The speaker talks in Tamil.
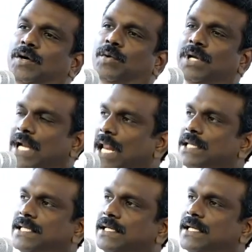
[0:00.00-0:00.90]
ஒரு நாள்
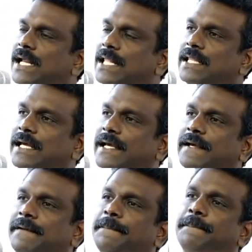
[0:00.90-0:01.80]
சென்று அந்த
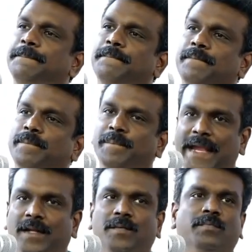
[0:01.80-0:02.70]

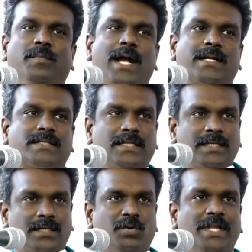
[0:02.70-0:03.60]
மெயின்
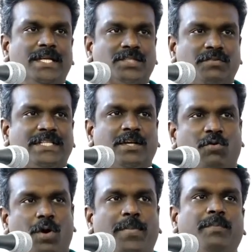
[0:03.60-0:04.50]
பாக்ஸனுடைய சுவிட்சை
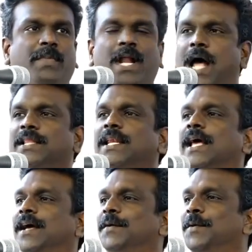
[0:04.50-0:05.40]
ஓப்பன் பண்ணால் அதில்
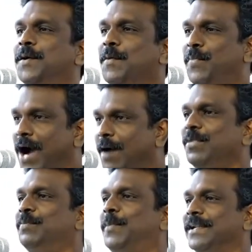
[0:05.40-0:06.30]

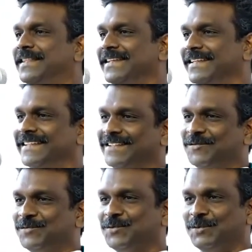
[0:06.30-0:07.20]
பாம்பு படுத்துன்னு இருக்குது
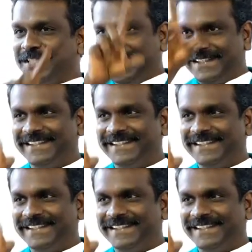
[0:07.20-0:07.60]
சுவிட்சின்